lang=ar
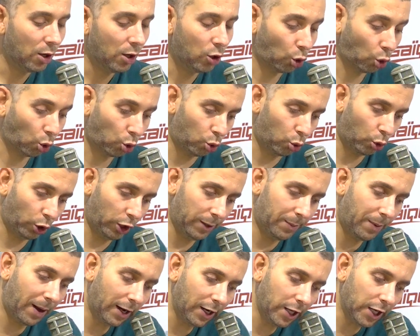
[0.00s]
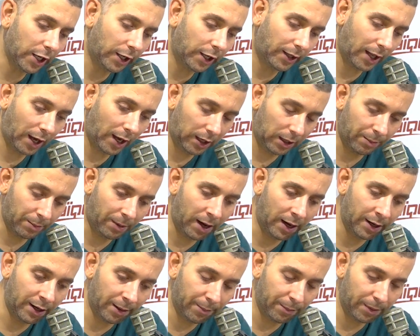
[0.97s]
يقول له عيب عليك تحكي
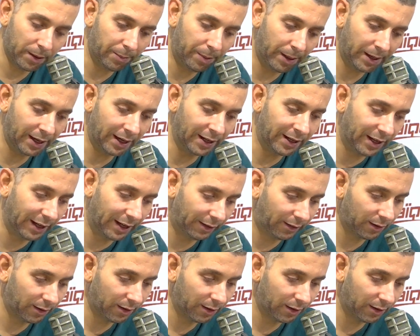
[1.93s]
معانا بالبيانات